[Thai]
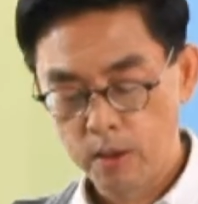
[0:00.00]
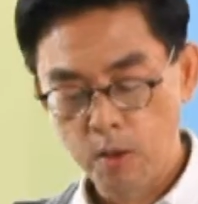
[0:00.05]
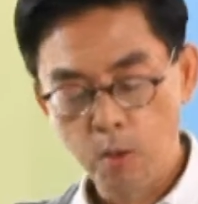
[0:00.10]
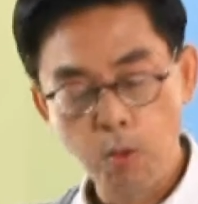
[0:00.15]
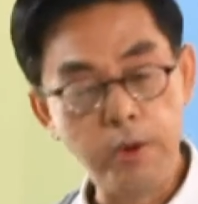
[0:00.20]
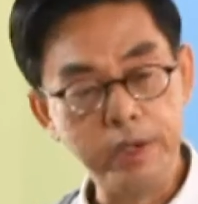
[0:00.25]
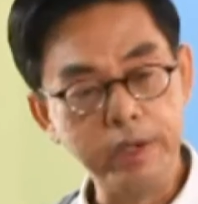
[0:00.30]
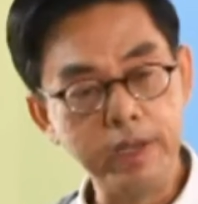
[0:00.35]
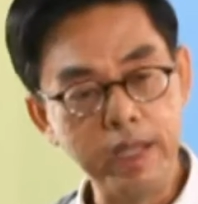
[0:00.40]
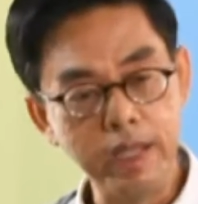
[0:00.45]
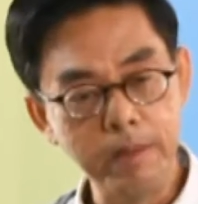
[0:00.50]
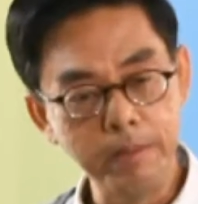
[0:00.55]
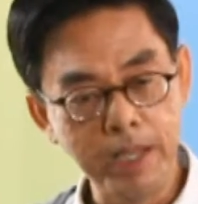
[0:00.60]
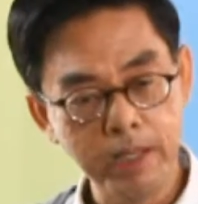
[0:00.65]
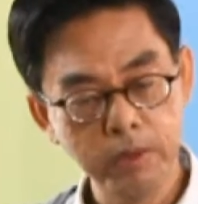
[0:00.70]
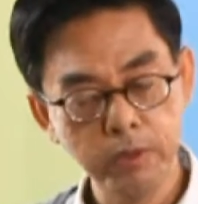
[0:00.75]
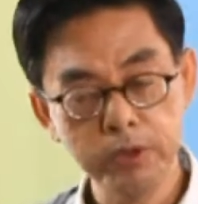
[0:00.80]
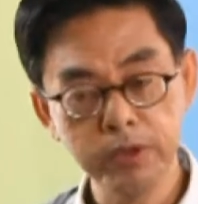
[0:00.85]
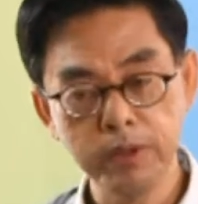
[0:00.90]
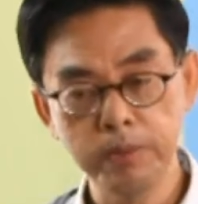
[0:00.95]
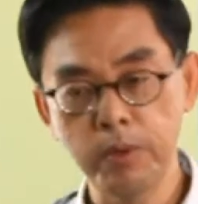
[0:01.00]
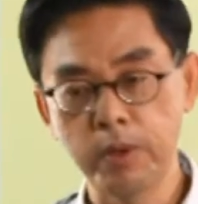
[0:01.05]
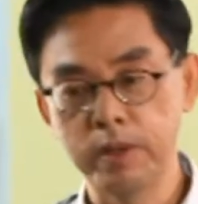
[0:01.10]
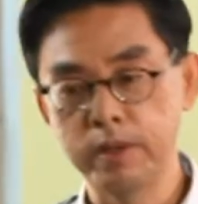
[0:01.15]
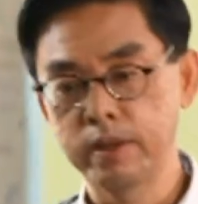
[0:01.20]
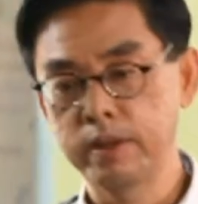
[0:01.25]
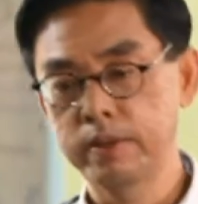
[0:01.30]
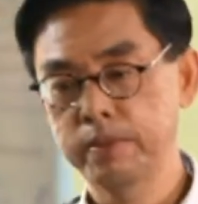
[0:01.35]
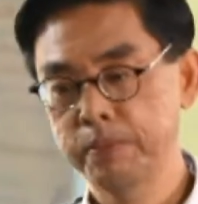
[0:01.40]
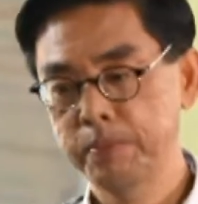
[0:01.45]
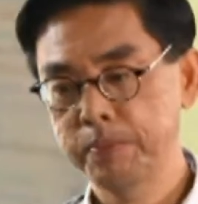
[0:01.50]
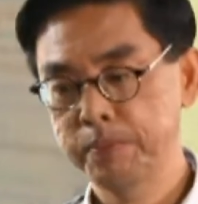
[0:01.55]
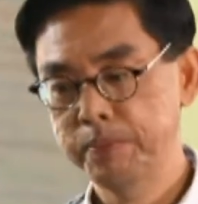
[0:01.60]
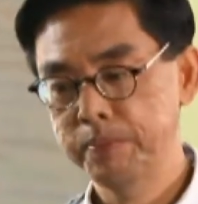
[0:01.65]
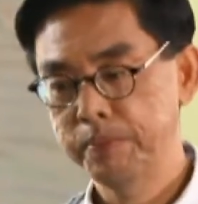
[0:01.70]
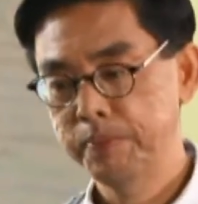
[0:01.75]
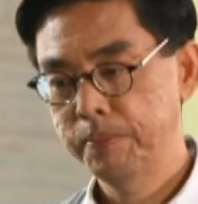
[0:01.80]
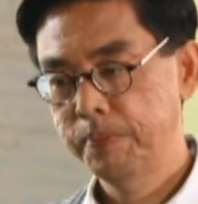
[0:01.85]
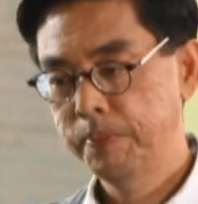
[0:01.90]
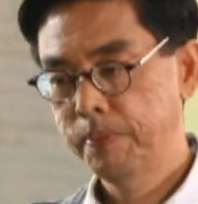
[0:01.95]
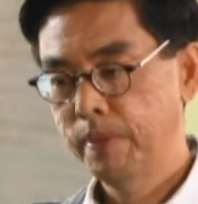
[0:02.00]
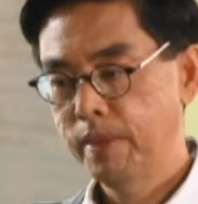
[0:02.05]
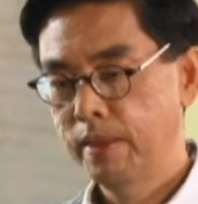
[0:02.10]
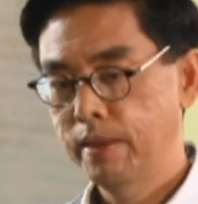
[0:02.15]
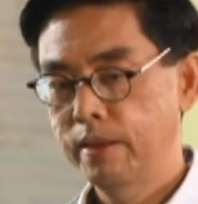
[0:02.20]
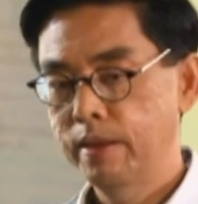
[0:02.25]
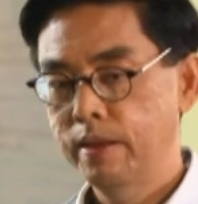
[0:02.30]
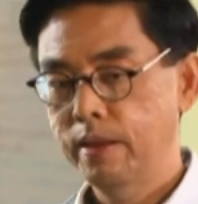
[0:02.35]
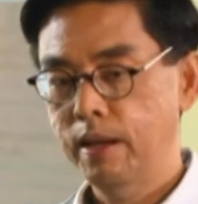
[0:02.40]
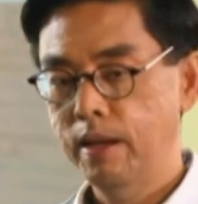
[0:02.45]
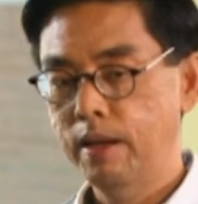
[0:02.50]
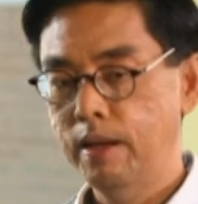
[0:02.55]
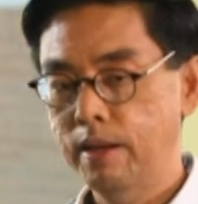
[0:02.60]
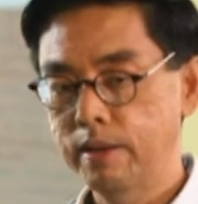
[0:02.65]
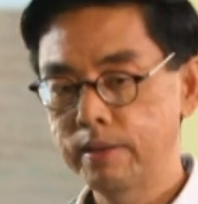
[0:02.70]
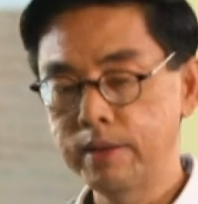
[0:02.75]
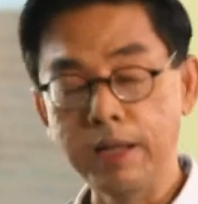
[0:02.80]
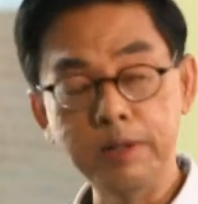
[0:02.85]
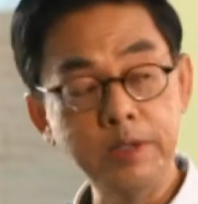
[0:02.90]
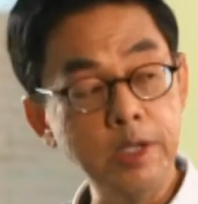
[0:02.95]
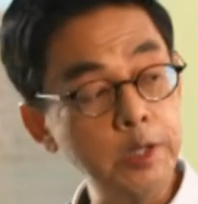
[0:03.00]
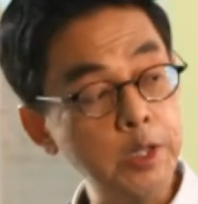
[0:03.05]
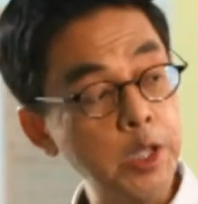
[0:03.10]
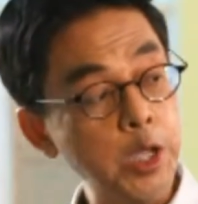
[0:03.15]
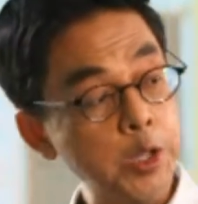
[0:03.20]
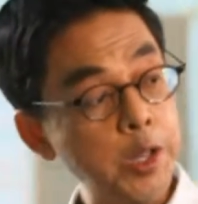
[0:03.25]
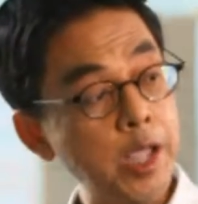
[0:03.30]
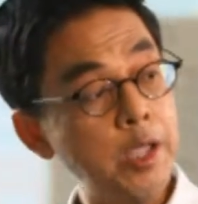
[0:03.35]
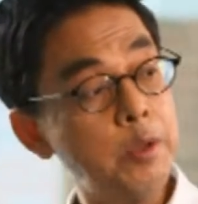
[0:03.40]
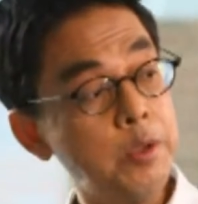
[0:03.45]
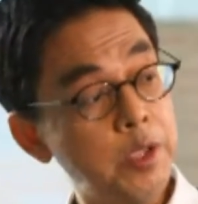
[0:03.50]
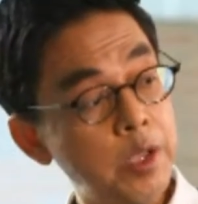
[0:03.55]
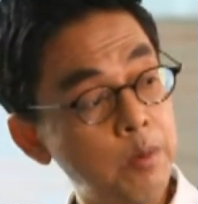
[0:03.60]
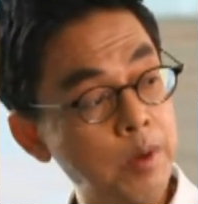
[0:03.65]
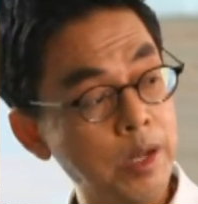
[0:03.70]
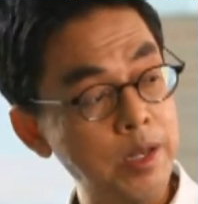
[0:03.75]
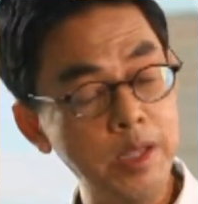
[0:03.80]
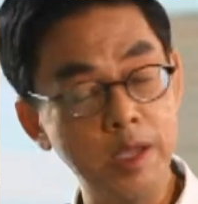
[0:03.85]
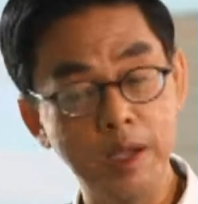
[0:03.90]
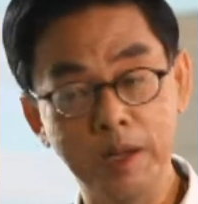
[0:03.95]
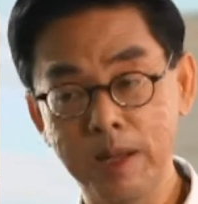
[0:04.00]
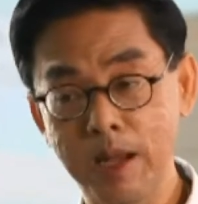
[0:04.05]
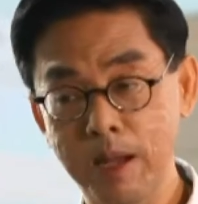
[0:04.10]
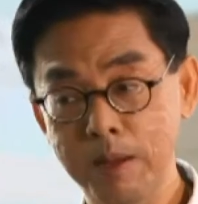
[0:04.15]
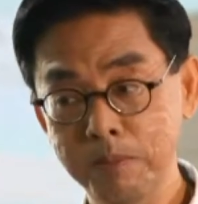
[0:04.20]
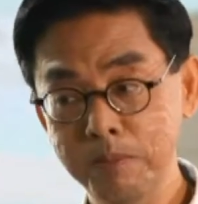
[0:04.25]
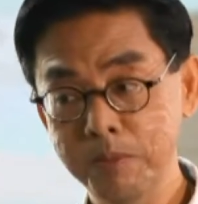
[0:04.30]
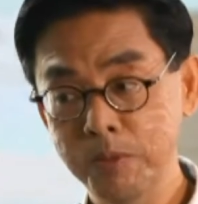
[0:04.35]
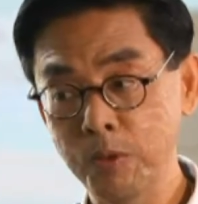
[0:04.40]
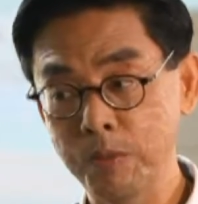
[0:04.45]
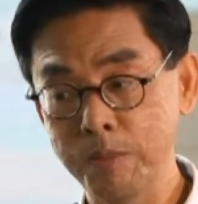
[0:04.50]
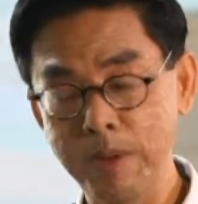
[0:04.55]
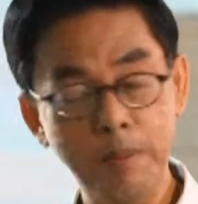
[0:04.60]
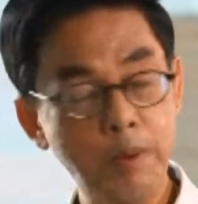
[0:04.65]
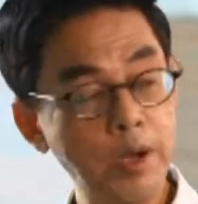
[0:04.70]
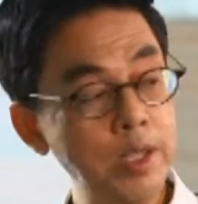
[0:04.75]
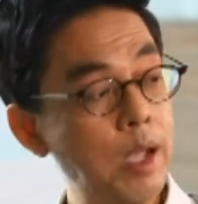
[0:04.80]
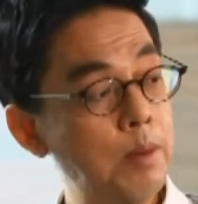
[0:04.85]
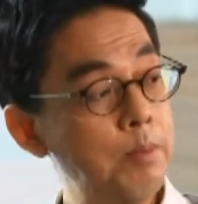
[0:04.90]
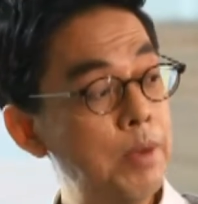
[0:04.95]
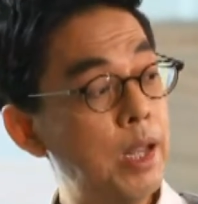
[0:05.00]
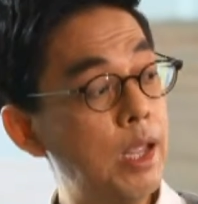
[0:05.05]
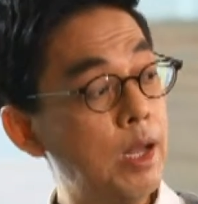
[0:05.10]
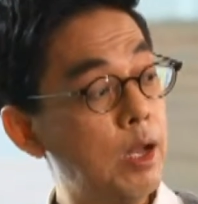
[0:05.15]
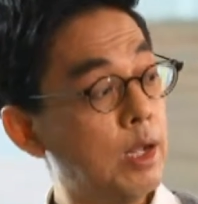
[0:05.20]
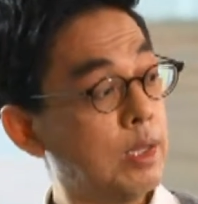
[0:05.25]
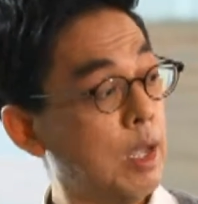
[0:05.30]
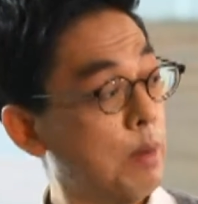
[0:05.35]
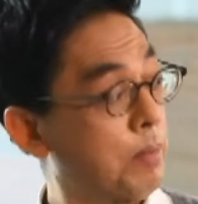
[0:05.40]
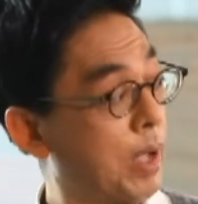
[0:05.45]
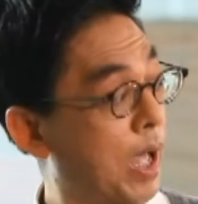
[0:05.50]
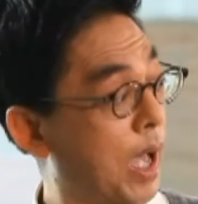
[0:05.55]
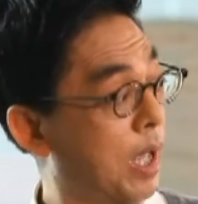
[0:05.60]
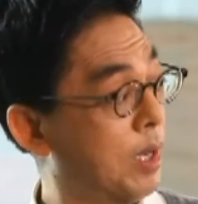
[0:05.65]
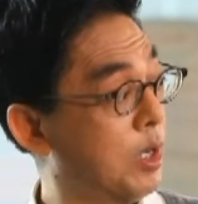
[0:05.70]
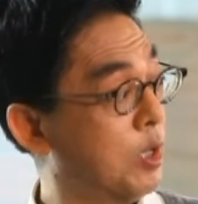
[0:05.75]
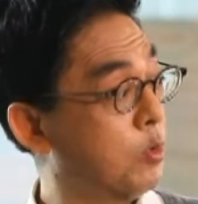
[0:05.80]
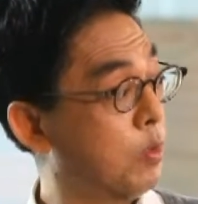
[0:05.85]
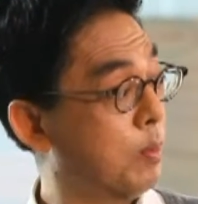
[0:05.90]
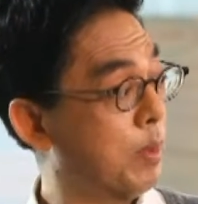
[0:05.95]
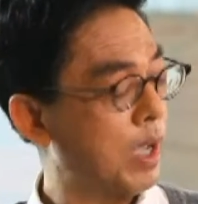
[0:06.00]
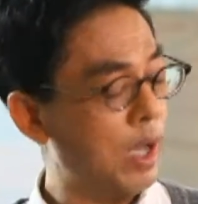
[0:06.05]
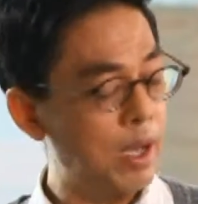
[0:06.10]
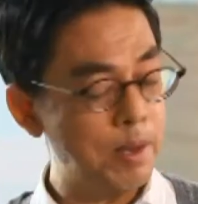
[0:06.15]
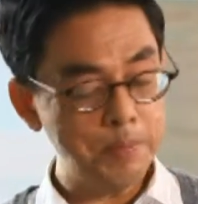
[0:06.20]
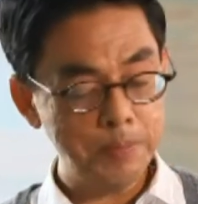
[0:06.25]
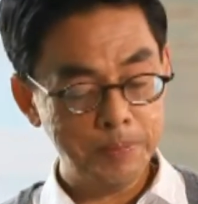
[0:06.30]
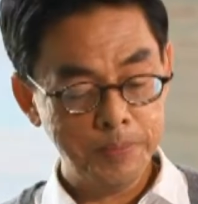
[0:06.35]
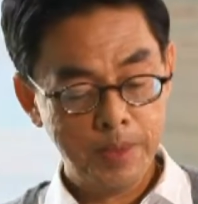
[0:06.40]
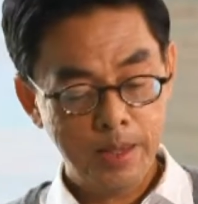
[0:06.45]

หุ่นดีไหมทศพลดีครับแต่จริงดีได้ยิ่งกว่านี้อีกนะถูกไหมเพราะยังไม่ได้เลิกทำงานเนี่ยถูกไหมครับ